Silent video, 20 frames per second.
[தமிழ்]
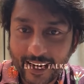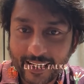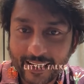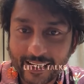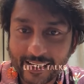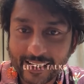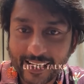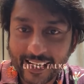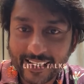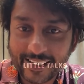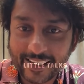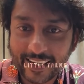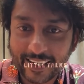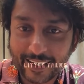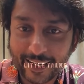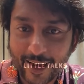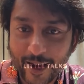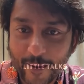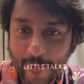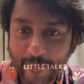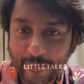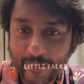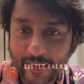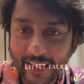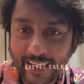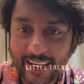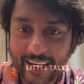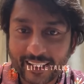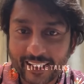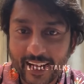ஹாய் எல்கேஜி அண்ணா
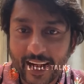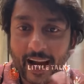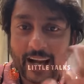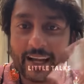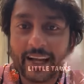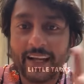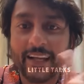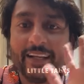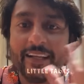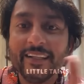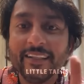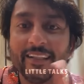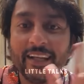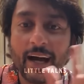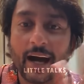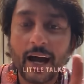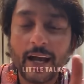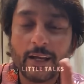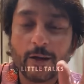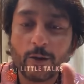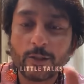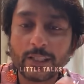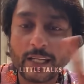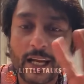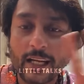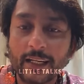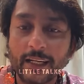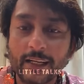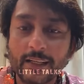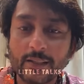எல்லாருக்கும் ஹாய் இந்த ஹாய் கொஞ்ச
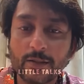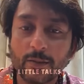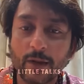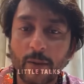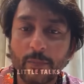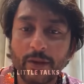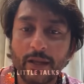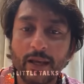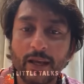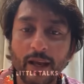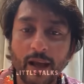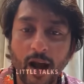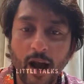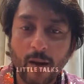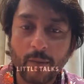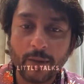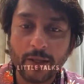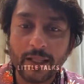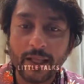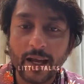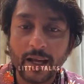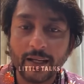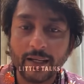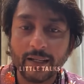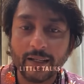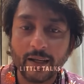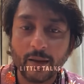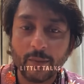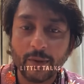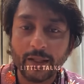நேரம் கழித்து அப்படியே
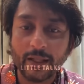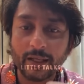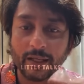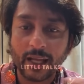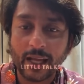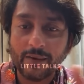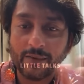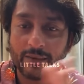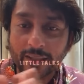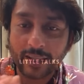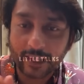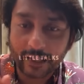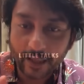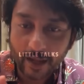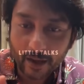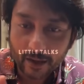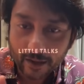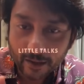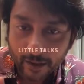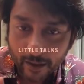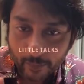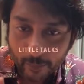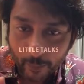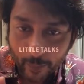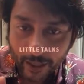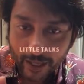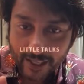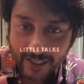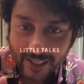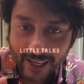அமைதியாகிட்டு நம்ம ஏதாவது கேள்வி கேட்கலாம்
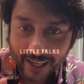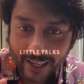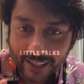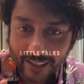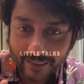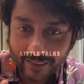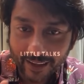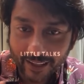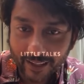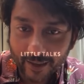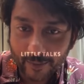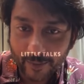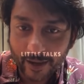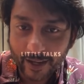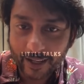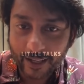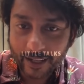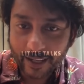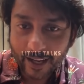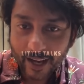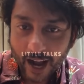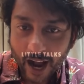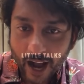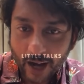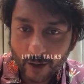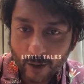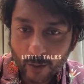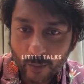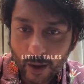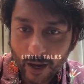மலேசியாலேருந்து வணக்கம்மா
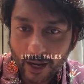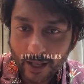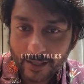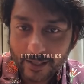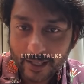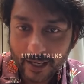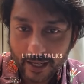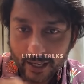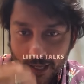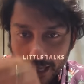ஹலோ பாலாஜி